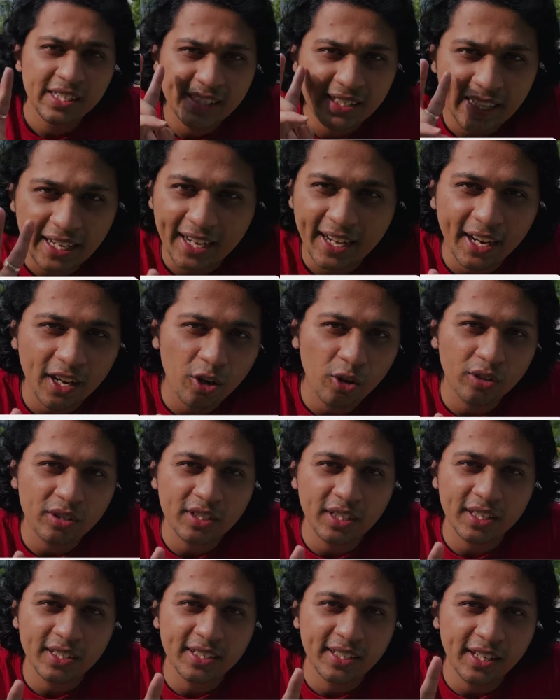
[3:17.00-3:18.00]
సెకండ్
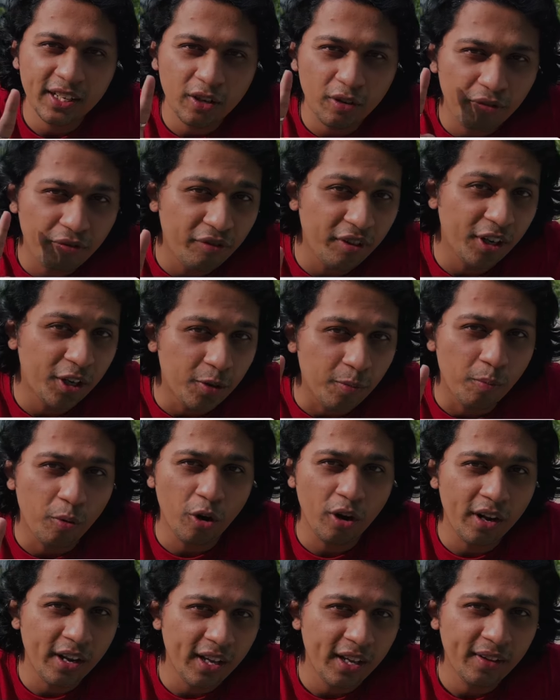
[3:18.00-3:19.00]
వచ్చేసి అ ఫిట్
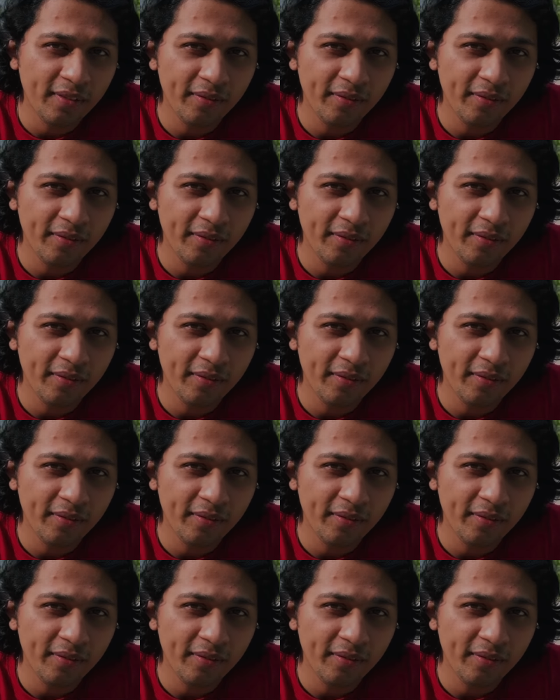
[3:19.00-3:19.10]
బాడీ